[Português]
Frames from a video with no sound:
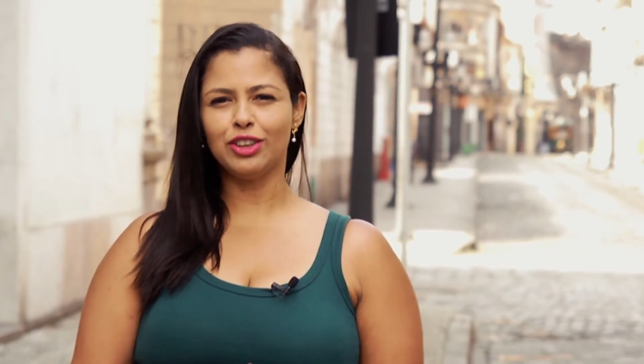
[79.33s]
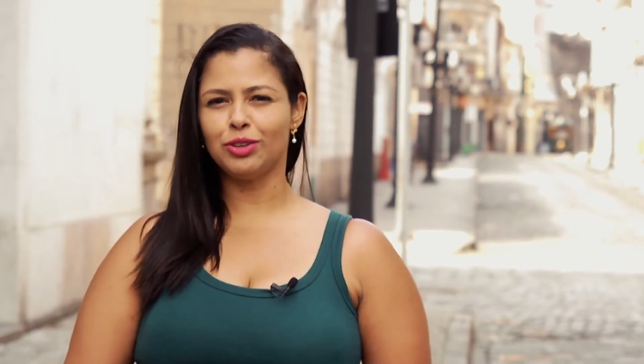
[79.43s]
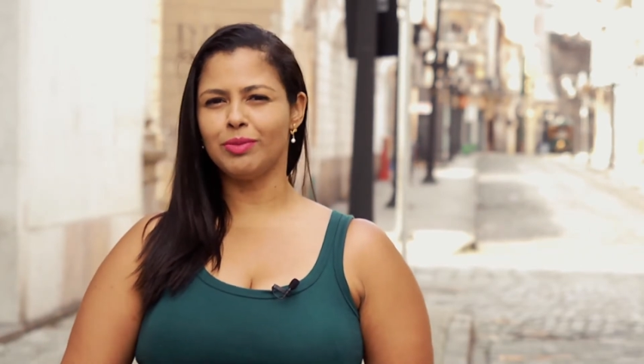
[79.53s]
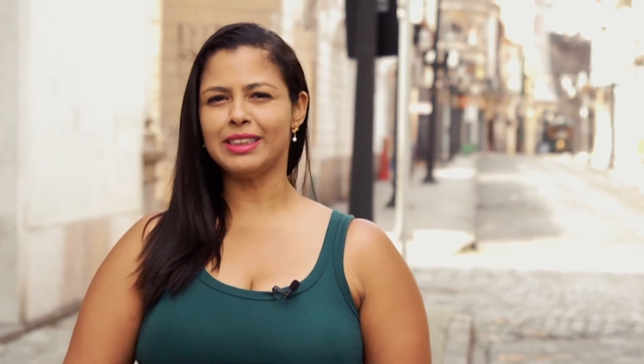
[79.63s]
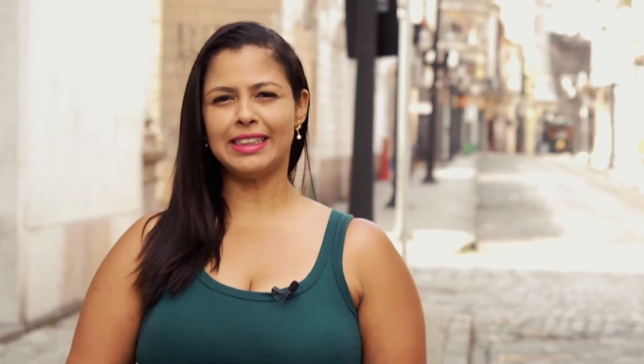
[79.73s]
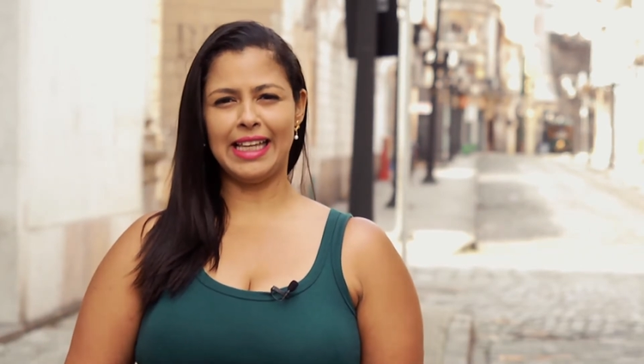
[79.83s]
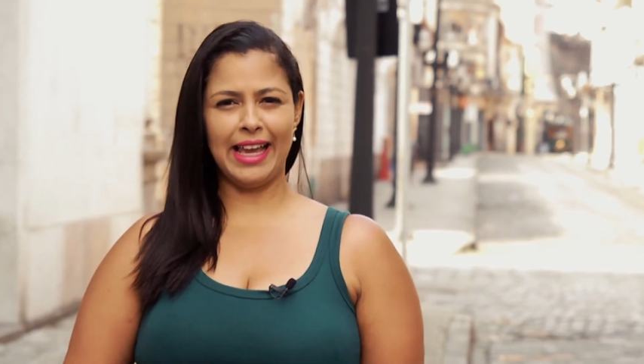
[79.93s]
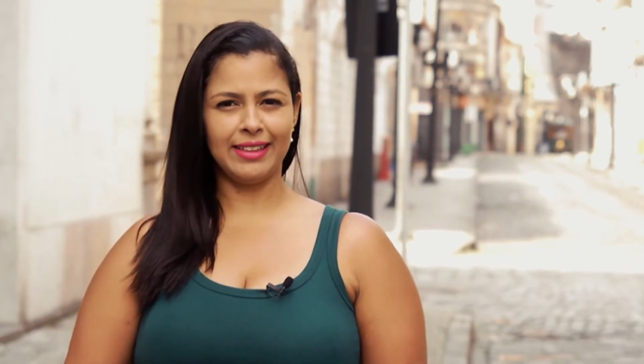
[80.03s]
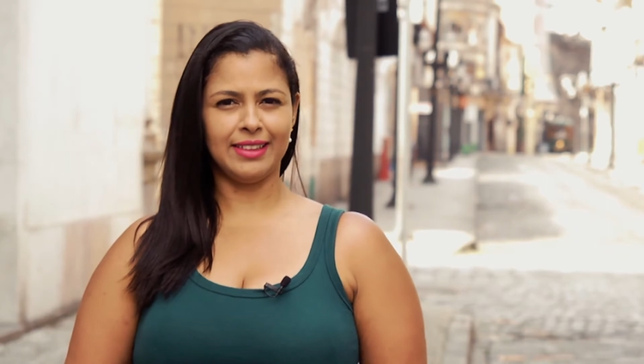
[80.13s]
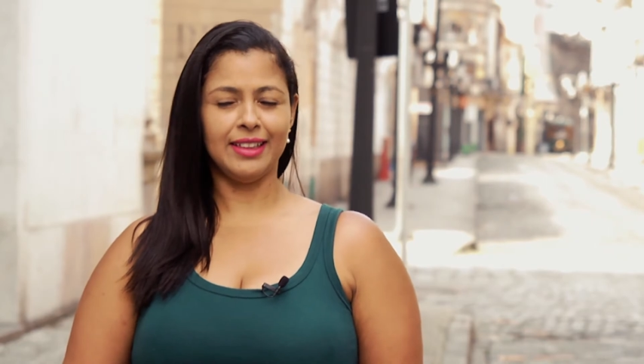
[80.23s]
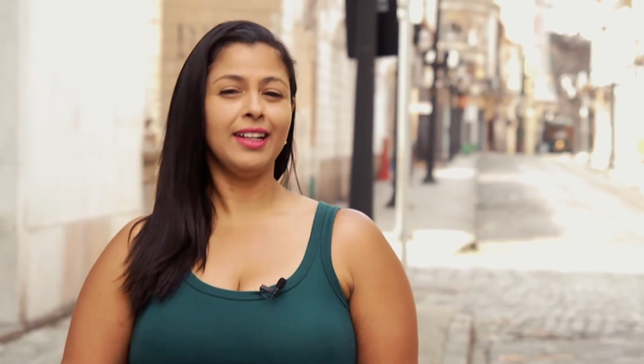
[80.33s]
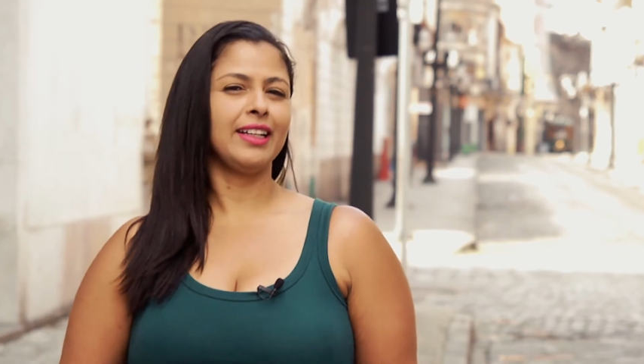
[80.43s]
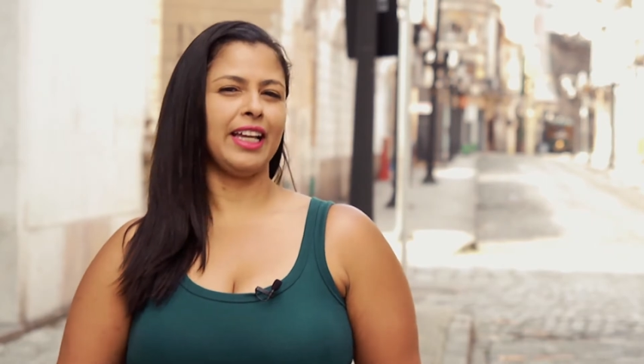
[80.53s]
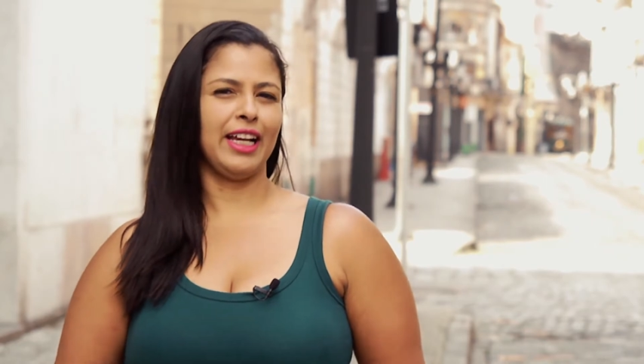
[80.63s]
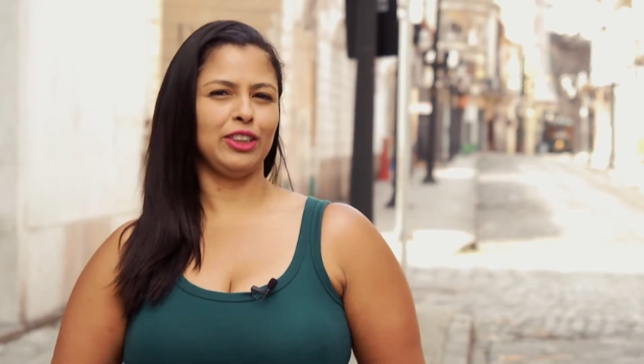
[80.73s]
de uma ciência
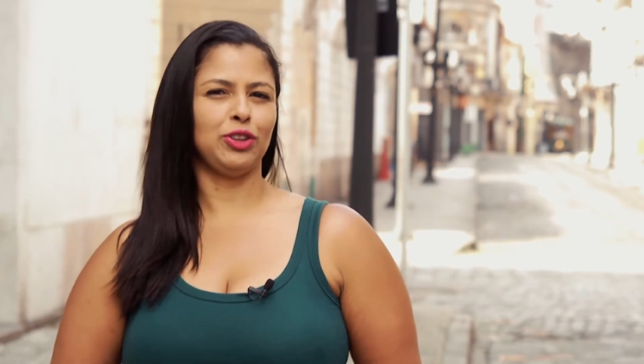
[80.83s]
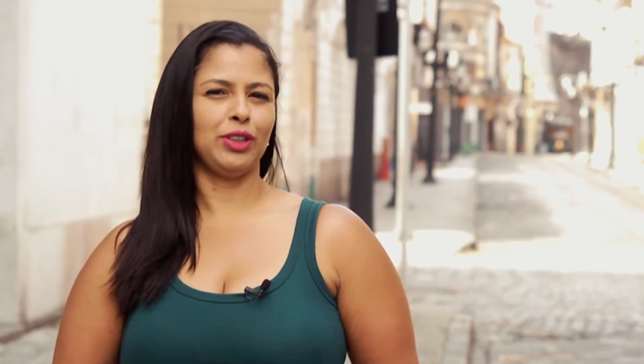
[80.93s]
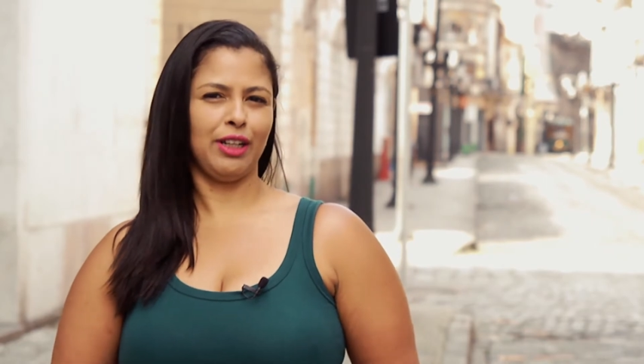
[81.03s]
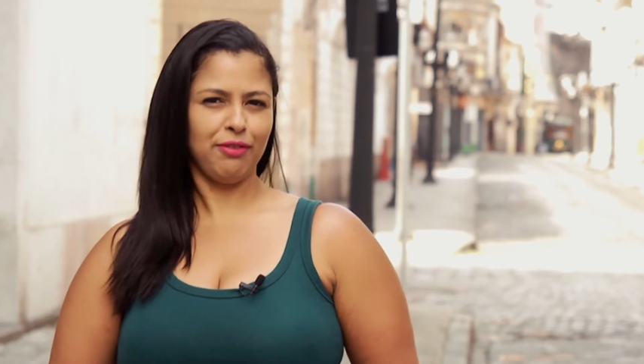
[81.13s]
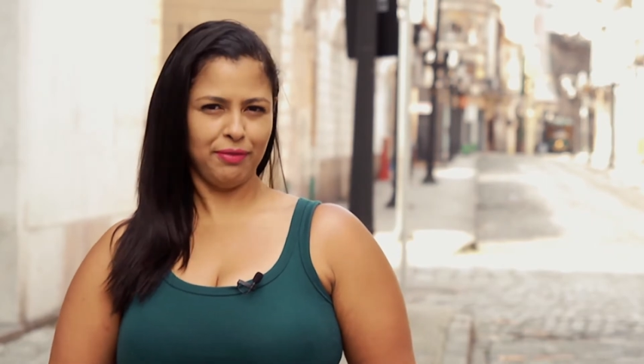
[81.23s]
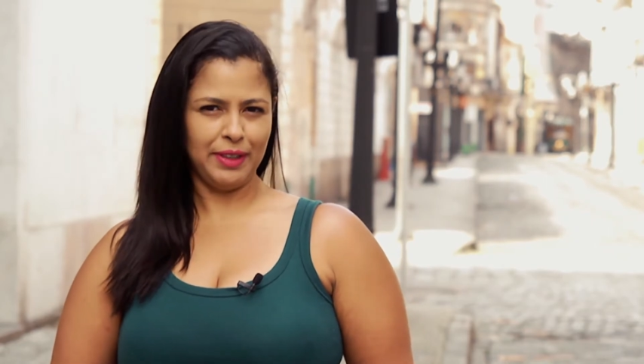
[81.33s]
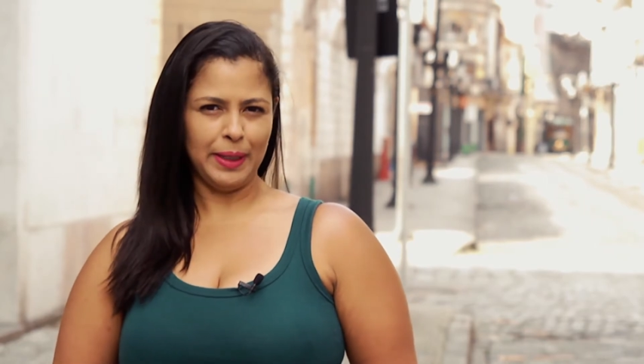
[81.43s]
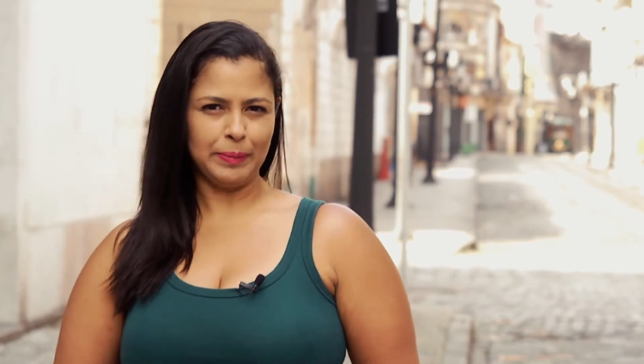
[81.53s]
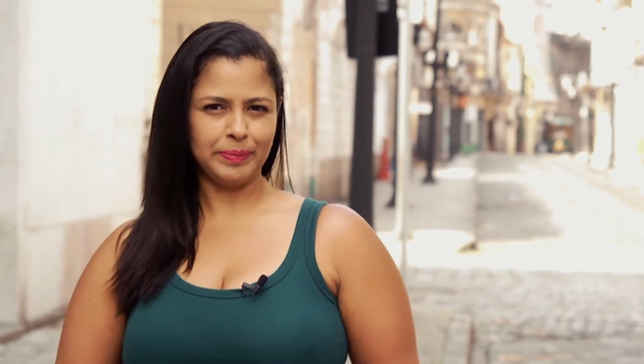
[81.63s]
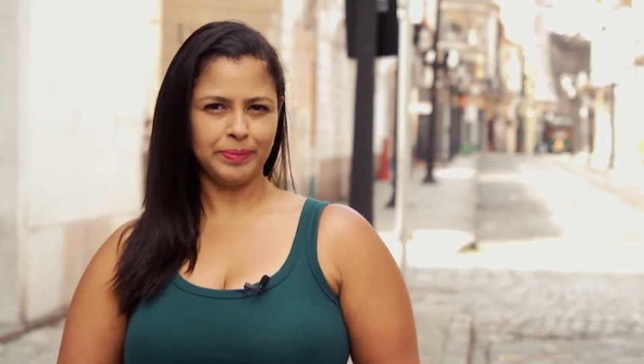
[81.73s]
que é a geografia.